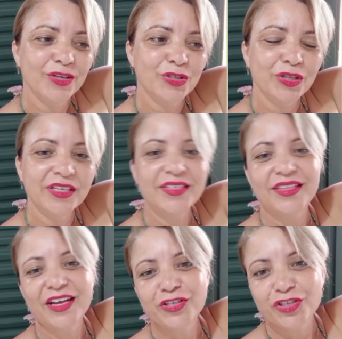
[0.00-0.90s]
sou da
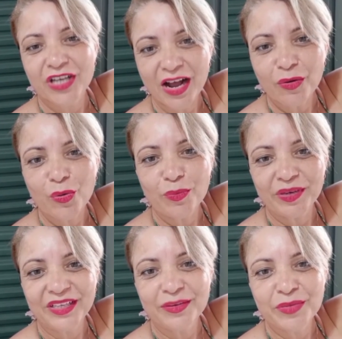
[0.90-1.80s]
cidade de Água
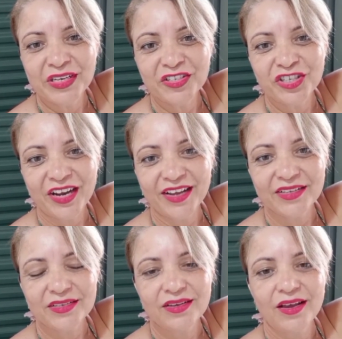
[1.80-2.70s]
Comprida, Minas
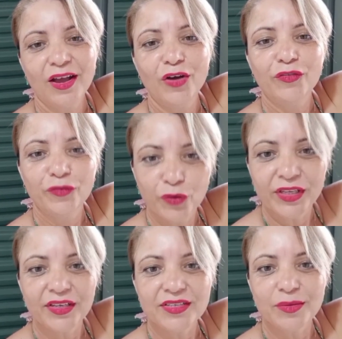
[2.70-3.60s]
Gerais. Fui
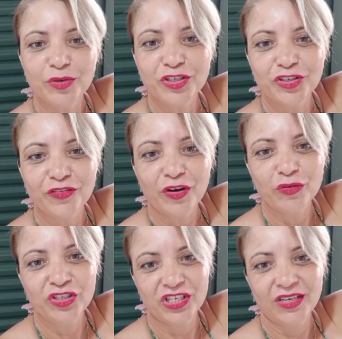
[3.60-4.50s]
testemunha de Jeová
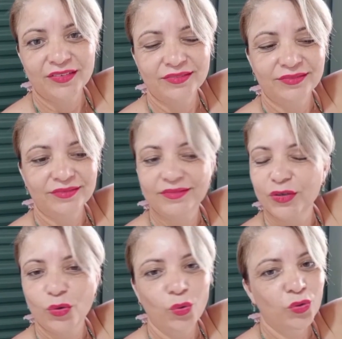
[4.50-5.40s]
um dia.
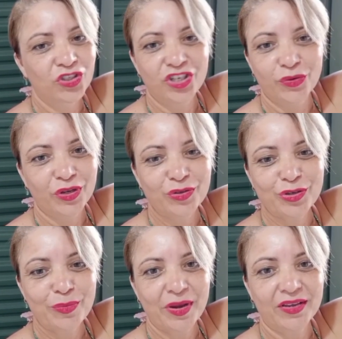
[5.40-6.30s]
Hoje eu não
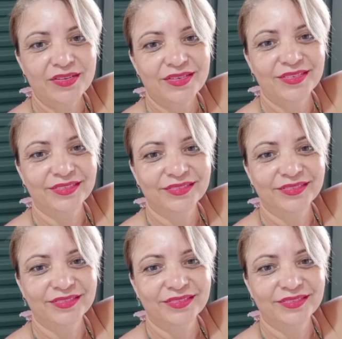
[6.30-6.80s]
sou mais.